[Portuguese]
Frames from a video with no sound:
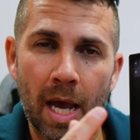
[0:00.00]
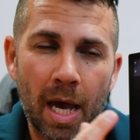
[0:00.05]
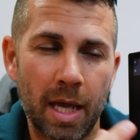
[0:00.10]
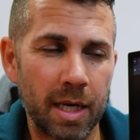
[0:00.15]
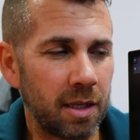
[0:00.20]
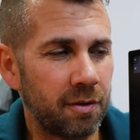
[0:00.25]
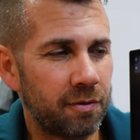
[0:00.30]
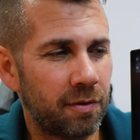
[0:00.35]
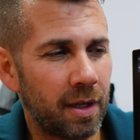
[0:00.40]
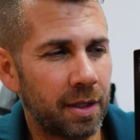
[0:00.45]
A
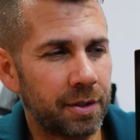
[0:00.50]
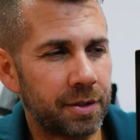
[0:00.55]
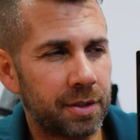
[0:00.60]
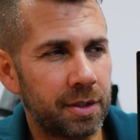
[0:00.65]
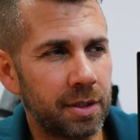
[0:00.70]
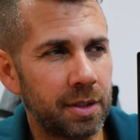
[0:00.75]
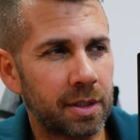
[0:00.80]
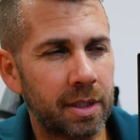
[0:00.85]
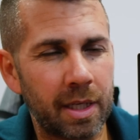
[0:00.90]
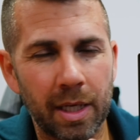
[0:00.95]
nível
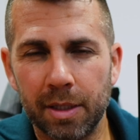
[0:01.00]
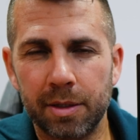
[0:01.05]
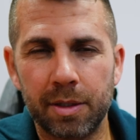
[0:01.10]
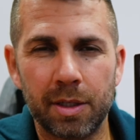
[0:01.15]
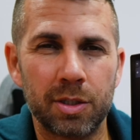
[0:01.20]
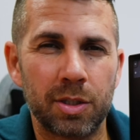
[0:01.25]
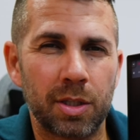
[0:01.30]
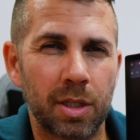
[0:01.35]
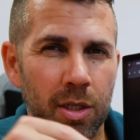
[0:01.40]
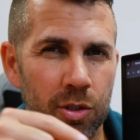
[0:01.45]
de
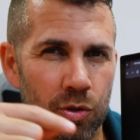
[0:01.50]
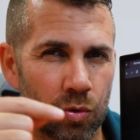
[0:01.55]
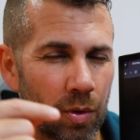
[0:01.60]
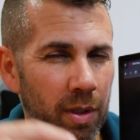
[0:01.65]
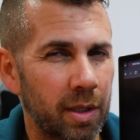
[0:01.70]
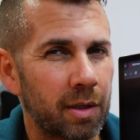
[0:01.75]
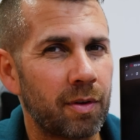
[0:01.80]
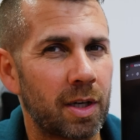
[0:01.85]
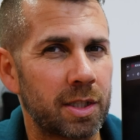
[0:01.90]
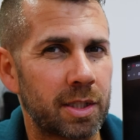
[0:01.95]
características, o
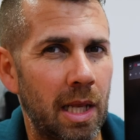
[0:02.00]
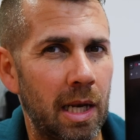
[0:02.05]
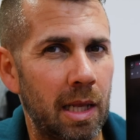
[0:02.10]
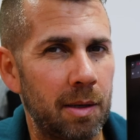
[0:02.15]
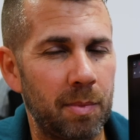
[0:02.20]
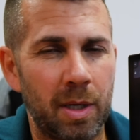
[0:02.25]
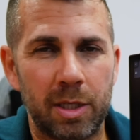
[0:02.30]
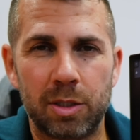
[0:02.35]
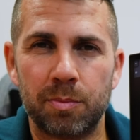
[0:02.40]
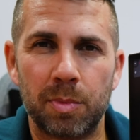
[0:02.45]
link vai estar lá
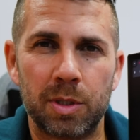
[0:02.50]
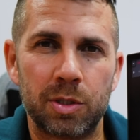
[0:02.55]
embaixo,